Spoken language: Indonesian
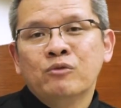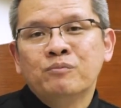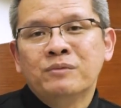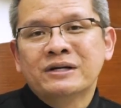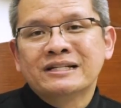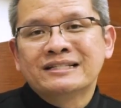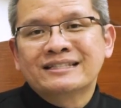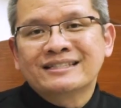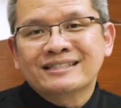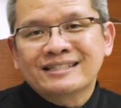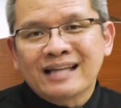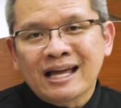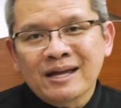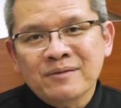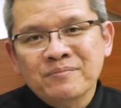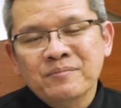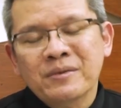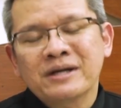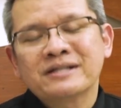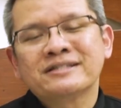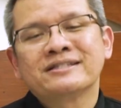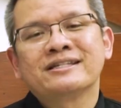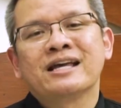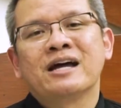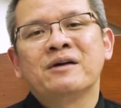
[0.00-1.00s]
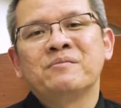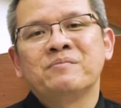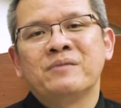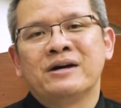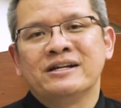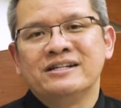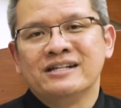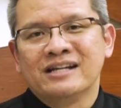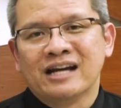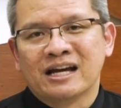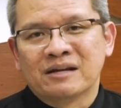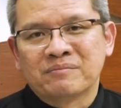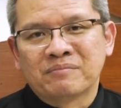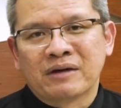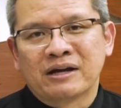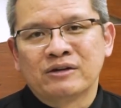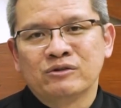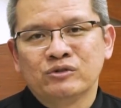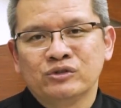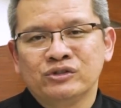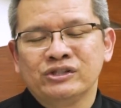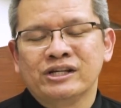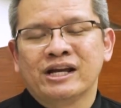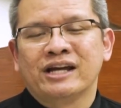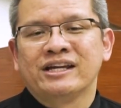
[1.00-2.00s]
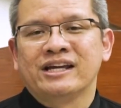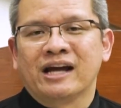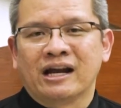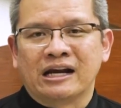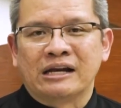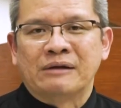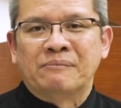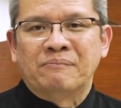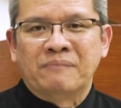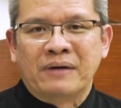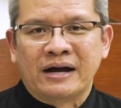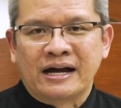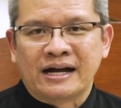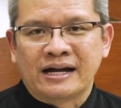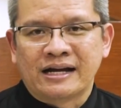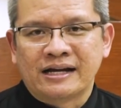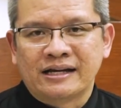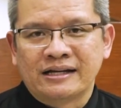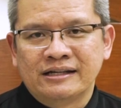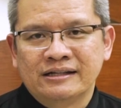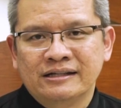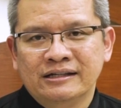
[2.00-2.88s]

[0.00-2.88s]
bersama-sama dengan manusia yang lemah.